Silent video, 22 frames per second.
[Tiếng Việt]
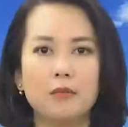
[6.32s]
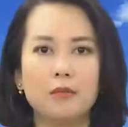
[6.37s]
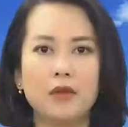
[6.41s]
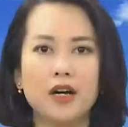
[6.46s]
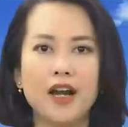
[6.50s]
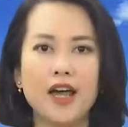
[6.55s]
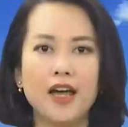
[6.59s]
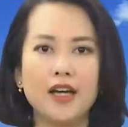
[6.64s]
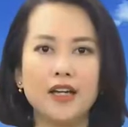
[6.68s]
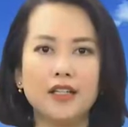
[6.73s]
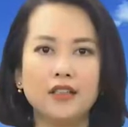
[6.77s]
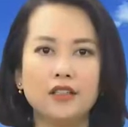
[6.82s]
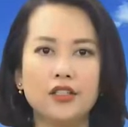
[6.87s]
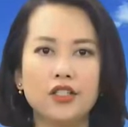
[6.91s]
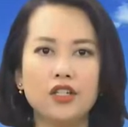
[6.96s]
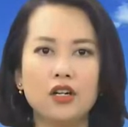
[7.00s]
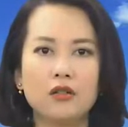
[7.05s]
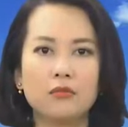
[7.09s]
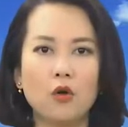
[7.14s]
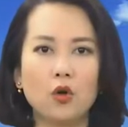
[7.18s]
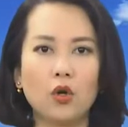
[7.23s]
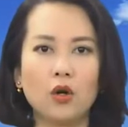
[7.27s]
Mới đây, Thứ
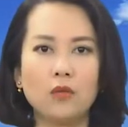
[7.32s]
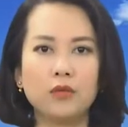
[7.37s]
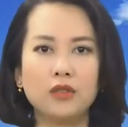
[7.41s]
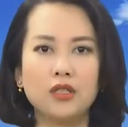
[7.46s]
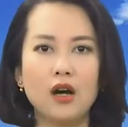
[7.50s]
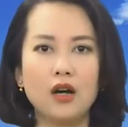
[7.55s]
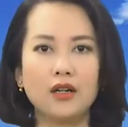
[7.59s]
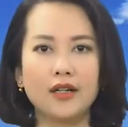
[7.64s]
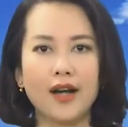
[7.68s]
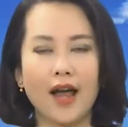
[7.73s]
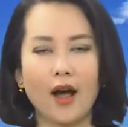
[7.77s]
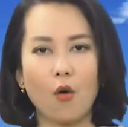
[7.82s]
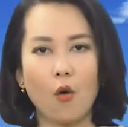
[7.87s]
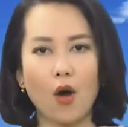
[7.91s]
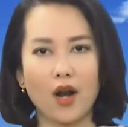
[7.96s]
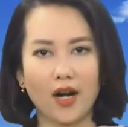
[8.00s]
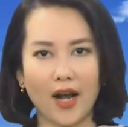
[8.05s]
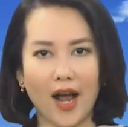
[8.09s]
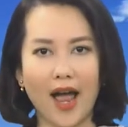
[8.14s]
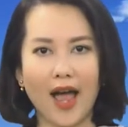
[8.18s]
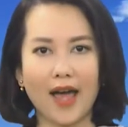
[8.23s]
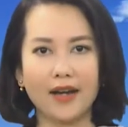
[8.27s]
trưởng Bộ Công Thương Đặng
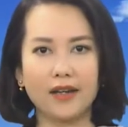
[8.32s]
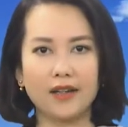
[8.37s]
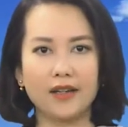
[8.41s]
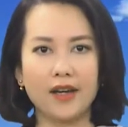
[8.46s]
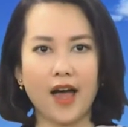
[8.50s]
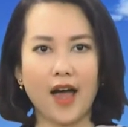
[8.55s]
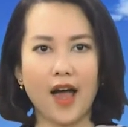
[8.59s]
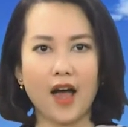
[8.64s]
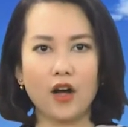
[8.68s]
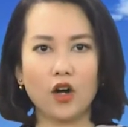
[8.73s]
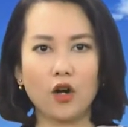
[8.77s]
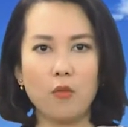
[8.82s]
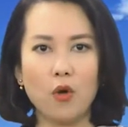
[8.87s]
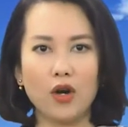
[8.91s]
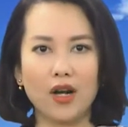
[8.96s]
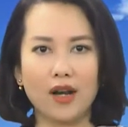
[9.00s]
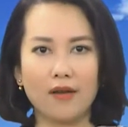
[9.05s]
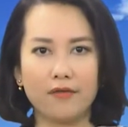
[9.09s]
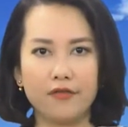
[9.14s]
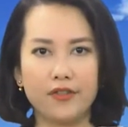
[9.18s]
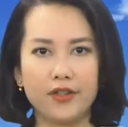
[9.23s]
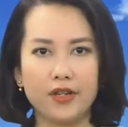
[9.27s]
Hoàng An đã có buổi
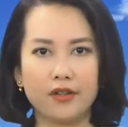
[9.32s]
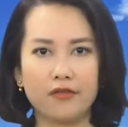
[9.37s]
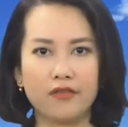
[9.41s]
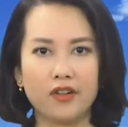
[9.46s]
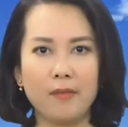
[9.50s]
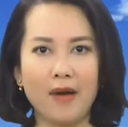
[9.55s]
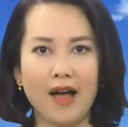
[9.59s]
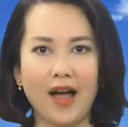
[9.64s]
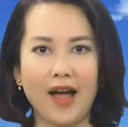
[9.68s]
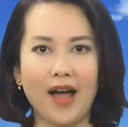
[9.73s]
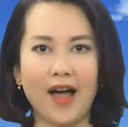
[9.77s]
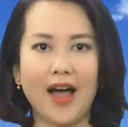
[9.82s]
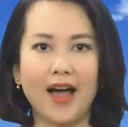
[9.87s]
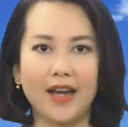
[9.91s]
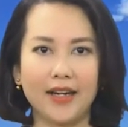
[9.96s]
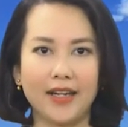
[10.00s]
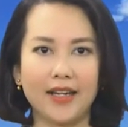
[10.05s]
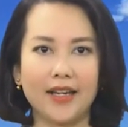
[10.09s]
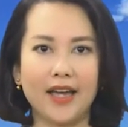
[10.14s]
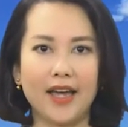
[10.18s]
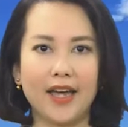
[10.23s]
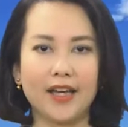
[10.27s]
làm việc với bà
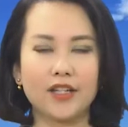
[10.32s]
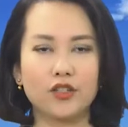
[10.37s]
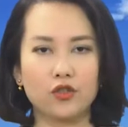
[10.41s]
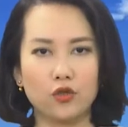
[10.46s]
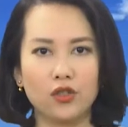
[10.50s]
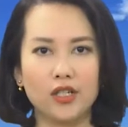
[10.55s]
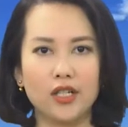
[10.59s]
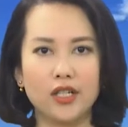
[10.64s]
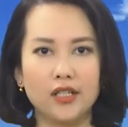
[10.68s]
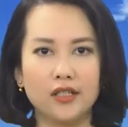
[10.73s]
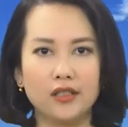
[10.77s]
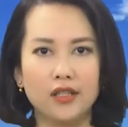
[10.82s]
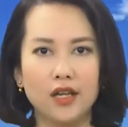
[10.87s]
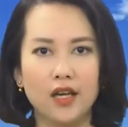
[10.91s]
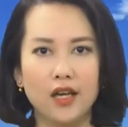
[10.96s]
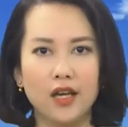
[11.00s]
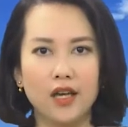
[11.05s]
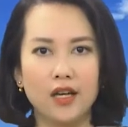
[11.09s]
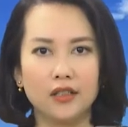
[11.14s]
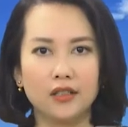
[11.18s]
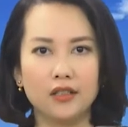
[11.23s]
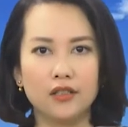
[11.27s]
Hanneke Zwilling,
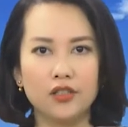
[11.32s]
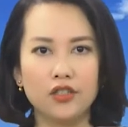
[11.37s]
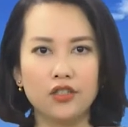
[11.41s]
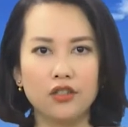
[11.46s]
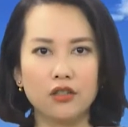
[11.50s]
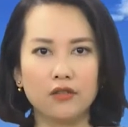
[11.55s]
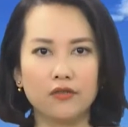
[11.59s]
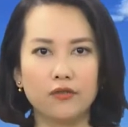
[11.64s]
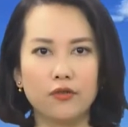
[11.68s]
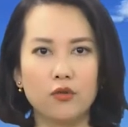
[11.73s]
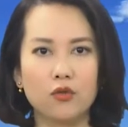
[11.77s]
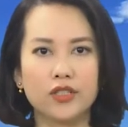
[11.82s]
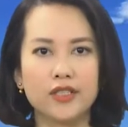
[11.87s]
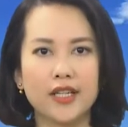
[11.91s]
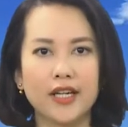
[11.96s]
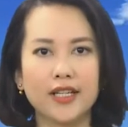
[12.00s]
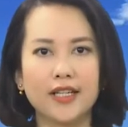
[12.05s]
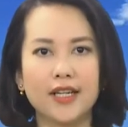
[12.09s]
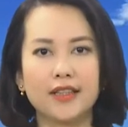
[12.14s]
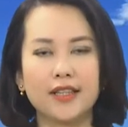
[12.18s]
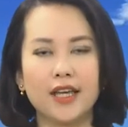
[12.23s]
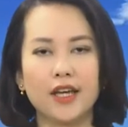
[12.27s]
Thứ trưởng phụ
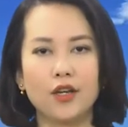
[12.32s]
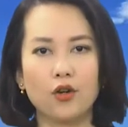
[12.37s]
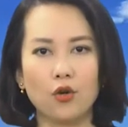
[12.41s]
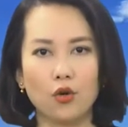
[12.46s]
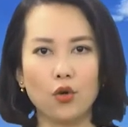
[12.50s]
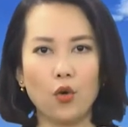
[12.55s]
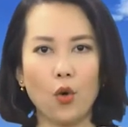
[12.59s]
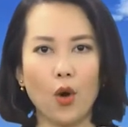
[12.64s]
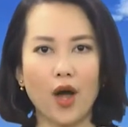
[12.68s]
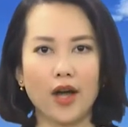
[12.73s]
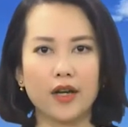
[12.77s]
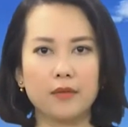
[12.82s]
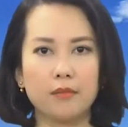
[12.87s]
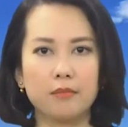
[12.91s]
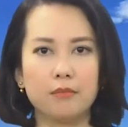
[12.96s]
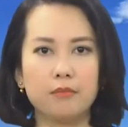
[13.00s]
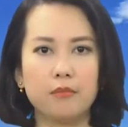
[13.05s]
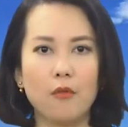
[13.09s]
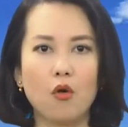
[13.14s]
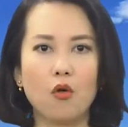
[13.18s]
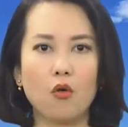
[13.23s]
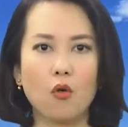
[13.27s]
trách kinh tế đối ngoại,
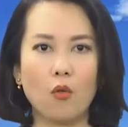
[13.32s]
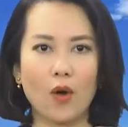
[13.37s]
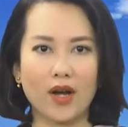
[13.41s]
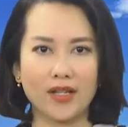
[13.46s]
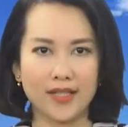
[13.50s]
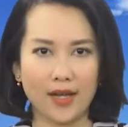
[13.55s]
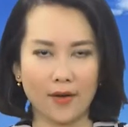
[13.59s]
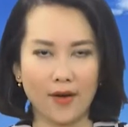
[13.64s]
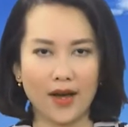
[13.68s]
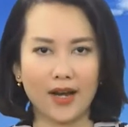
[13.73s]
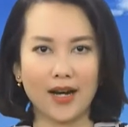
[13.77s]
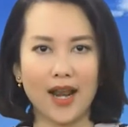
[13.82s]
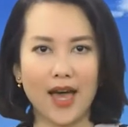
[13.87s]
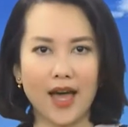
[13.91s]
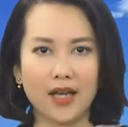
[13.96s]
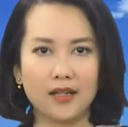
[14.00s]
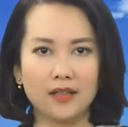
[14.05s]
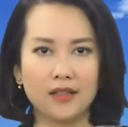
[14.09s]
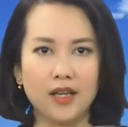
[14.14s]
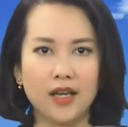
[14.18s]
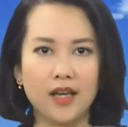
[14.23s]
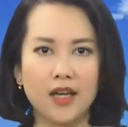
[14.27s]
Bộ Ngoại giao Hà
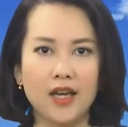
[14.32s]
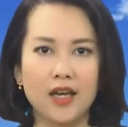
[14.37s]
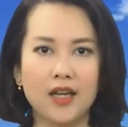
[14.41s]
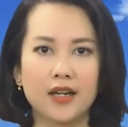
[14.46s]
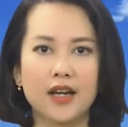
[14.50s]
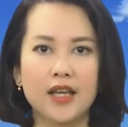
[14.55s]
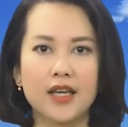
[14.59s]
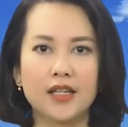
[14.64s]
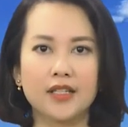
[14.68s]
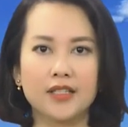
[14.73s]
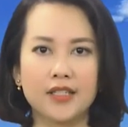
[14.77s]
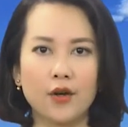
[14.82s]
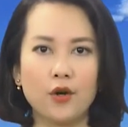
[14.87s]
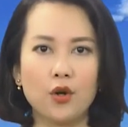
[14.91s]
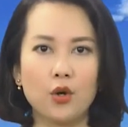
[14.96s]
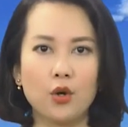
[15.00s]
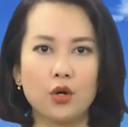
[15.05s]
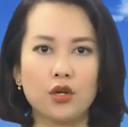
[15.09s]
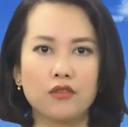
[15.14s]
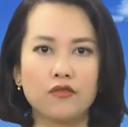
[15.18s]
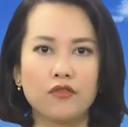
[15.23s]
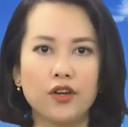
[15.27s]
Lan, để trao
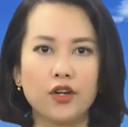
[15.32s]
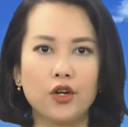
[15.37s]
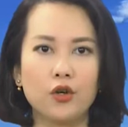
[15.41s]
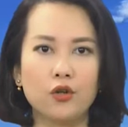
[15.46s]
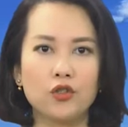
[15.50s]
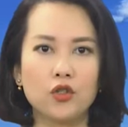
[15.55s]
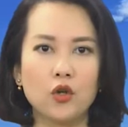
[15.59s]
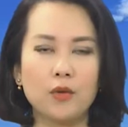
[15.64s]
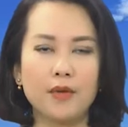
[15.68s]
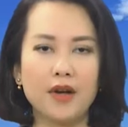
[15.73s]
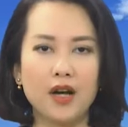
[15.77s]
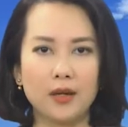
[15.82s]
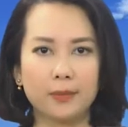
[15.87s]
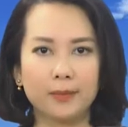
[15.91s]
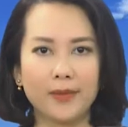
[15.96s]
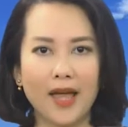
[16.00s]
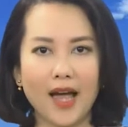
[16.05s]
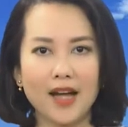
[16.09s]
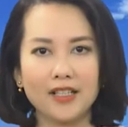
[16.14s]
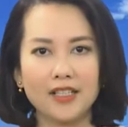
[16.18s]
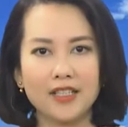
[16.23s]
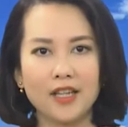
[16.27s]
đổi về nội dung hợp
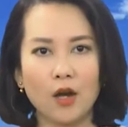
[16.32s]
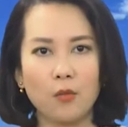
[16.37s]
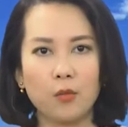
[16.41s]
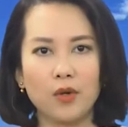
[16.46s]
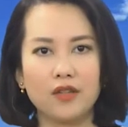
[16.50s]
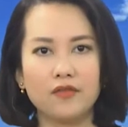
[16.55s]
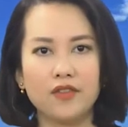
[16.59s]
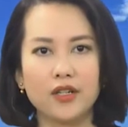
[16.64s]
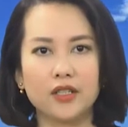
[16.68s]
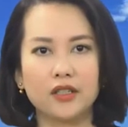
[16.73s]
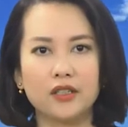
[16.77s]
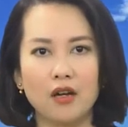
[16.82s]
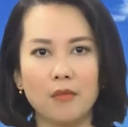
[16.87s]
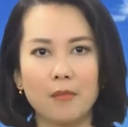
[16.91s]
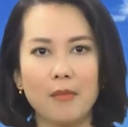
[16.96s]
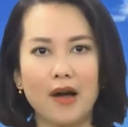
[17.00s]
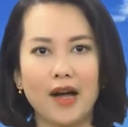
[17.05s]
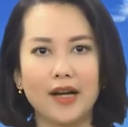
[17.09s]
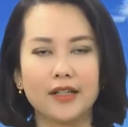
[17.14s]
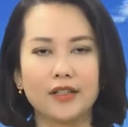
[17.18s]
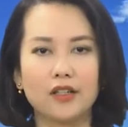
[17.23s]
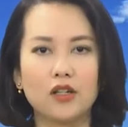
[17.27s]
tác trong lĩnh vực thương
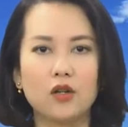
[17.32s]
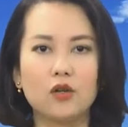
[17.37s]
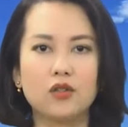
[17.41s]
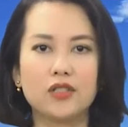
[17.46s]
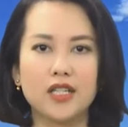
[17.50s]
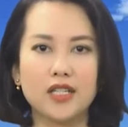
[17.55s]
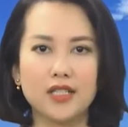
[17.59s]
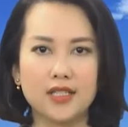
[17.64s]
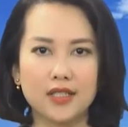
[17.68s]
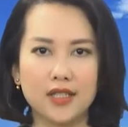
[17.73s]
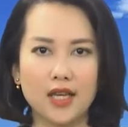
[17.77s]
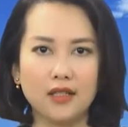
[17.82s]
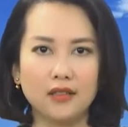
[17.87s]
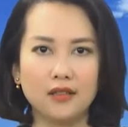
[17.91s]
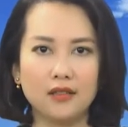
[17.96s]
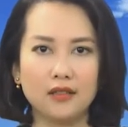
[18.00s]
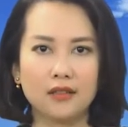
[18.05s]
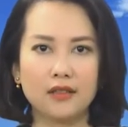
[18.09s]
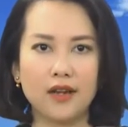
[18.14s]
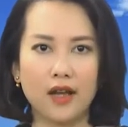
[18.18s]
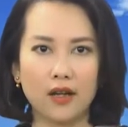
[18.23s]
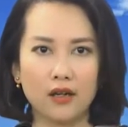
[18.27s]
mại, logistics,
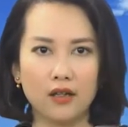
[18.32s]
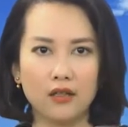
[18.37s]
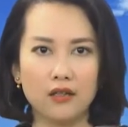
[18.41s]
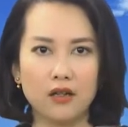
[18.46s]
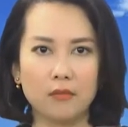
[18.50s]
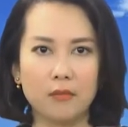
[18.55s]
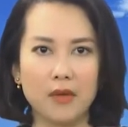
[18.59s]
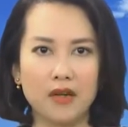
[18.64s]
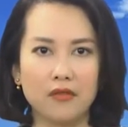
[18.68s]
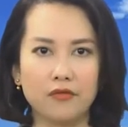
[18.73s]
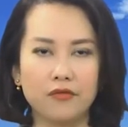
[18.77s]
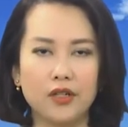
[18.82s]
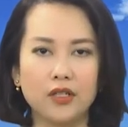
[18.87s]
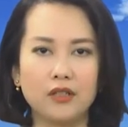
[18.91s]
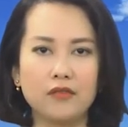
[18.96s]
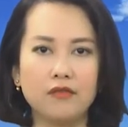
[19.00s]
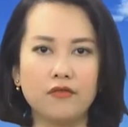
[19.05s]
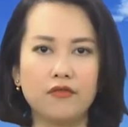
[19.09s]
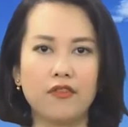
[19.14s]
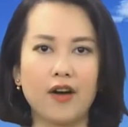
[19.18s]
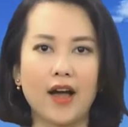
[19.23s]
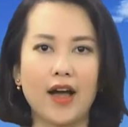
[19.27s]
năng lượng bền
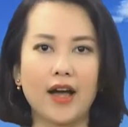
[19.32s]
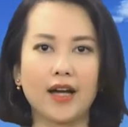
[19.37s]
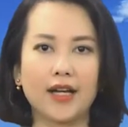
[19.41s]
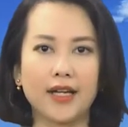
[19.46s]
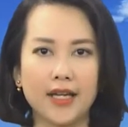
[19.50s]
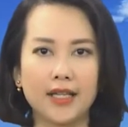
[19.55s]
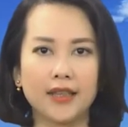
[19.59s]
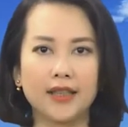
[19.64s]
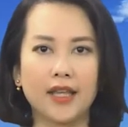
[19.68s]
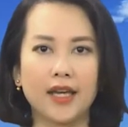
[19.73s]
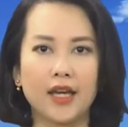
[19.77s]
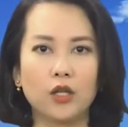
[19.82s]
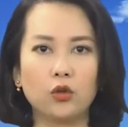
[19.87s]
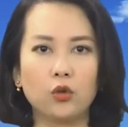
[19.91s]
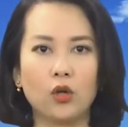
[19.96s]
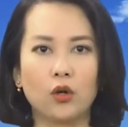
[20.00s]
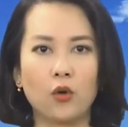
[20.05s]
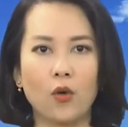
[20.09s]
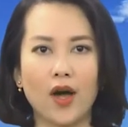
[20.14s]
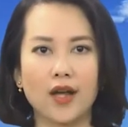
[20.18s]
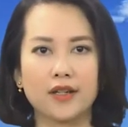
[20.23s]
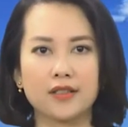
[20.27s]
vững và kinh tế tuần
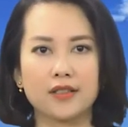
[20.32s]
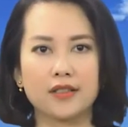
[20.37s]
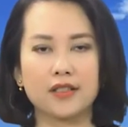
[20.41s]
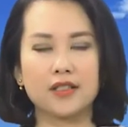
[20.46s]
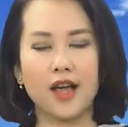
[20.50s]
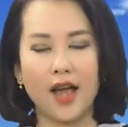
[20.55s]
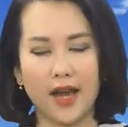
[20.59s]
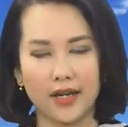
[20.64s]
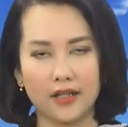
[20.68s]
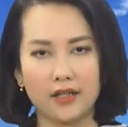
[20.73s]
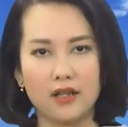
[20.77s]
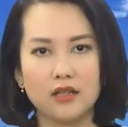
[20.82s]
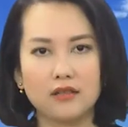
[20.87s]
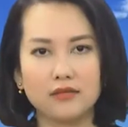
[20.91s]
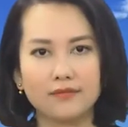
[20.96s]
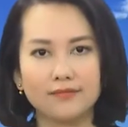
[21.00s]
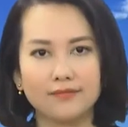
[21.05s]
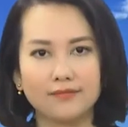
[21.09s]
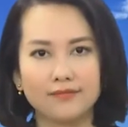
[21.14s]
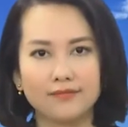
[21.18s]
hoàn giữa hai nước.